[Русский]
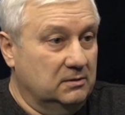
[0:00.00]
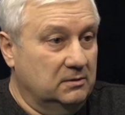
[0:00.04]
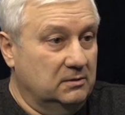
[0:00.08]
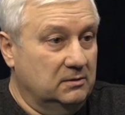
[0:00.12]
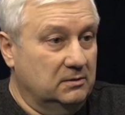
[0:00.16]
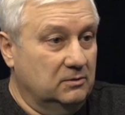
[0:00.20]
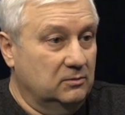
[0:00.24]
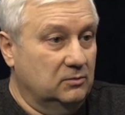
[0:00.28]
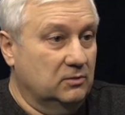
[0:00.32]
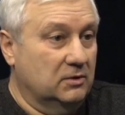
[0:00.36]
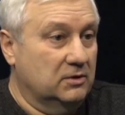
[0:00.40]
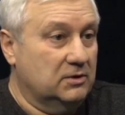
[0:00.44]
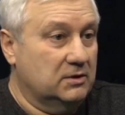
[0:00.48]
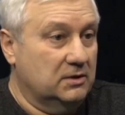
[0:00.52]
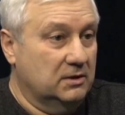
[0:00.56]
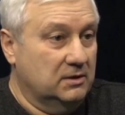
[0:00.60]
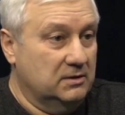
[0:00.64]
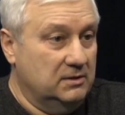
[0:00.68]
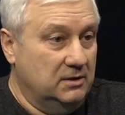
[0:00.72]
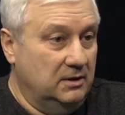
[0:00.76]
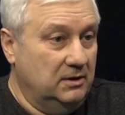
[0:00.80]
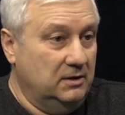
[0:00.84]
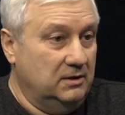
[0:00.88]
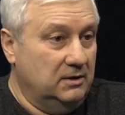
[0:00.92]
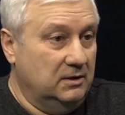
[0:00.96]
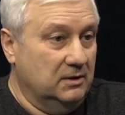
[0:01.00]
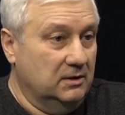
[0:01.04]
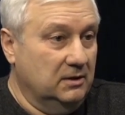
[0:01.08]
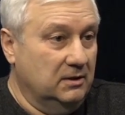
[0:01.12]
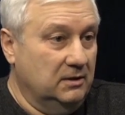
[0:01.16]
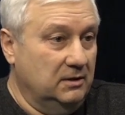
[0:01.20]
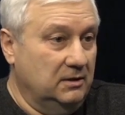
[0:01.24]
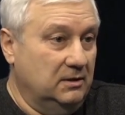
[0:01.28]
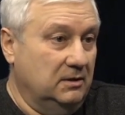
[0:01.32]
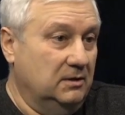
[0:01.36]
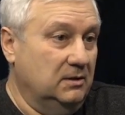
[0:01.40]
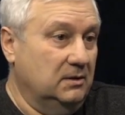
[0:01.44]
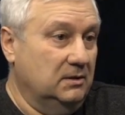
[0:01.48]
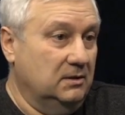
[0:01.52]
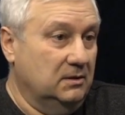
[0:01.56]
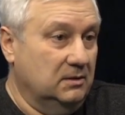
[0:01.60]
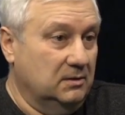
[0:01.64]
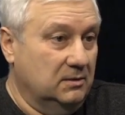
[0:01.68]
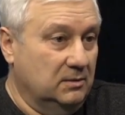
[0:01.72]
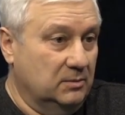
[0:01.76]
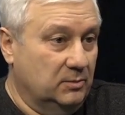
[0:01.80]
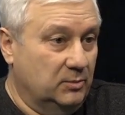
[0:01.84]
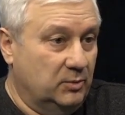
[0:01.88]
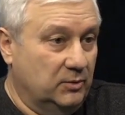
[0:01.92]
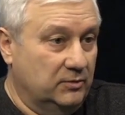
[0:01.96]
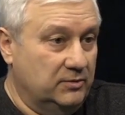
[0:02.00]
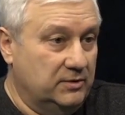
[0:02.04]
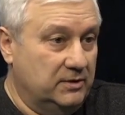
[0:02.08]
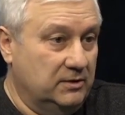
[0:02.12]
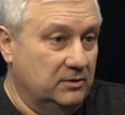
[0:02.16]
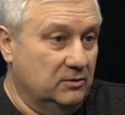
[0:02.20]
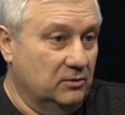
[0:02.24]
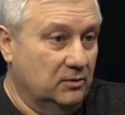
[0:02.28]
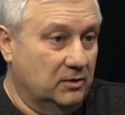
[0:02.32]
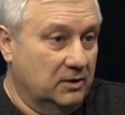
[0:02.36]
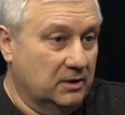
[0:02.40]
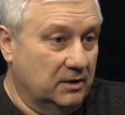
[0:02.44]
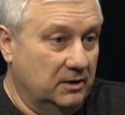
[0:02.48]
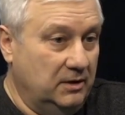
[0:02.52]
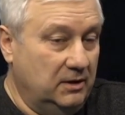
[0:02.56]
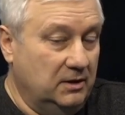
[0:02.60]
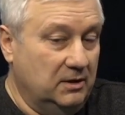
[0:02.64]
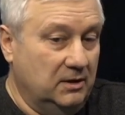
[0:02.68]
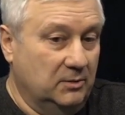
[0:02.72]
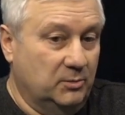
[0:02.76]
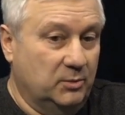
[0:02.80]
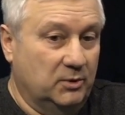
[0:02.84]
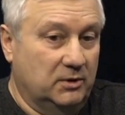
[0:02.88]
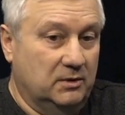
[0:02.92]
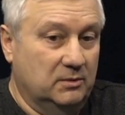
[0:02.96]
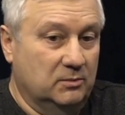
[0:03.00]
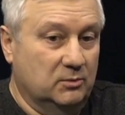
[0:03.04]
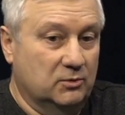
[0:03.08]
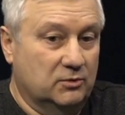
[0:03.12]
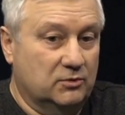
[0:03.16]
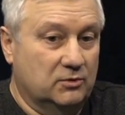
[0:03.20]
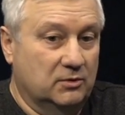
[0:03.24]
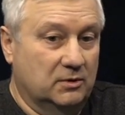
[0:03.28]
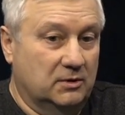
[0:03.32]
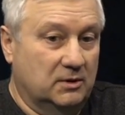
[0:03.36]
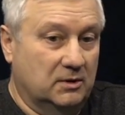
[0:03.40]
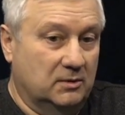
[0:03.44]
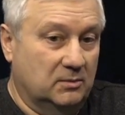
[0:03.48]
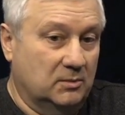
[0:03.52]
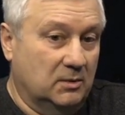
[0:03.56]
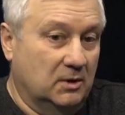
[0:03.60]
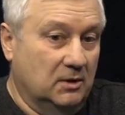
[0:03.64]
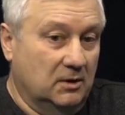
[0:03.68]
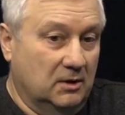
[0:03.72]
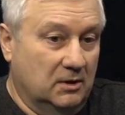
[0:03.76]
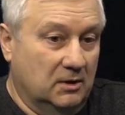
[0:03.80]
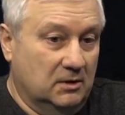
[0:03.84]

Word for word: и у наших зрителей и по всей Украине, потому что там